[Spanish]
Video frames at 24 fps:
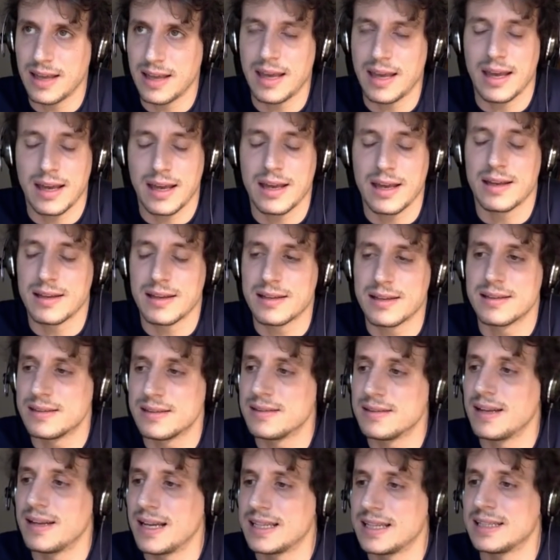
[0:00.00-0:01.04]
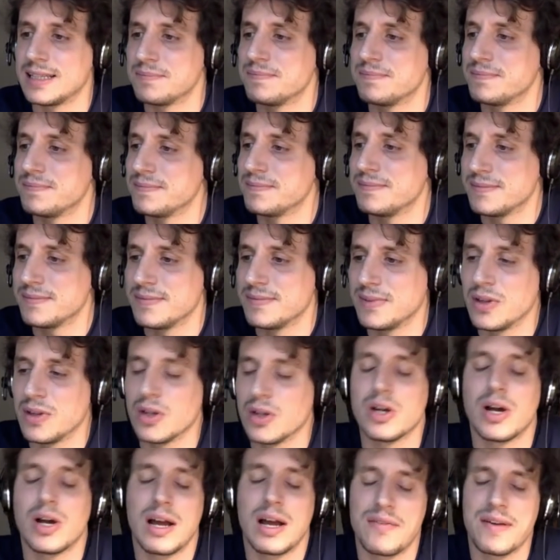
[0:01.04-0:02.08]
eh,
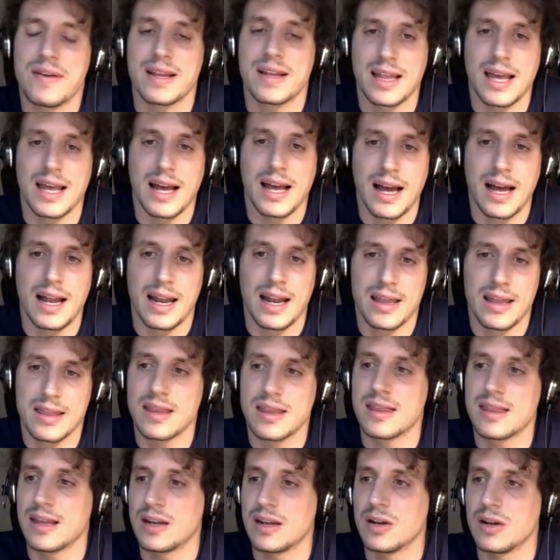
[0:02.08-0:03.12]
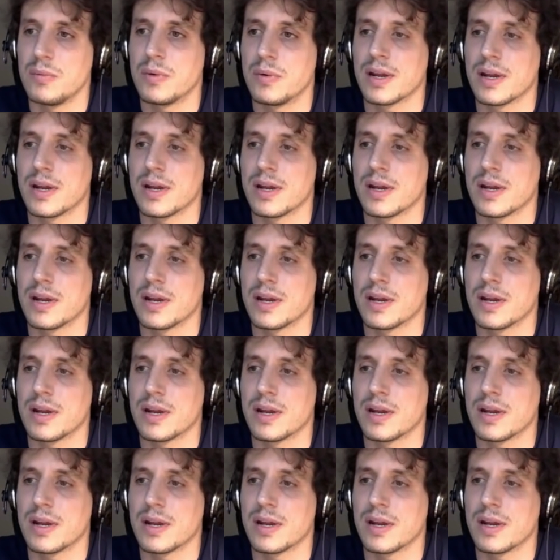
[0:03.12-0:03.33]
no afecte a la ciencia, ¿no?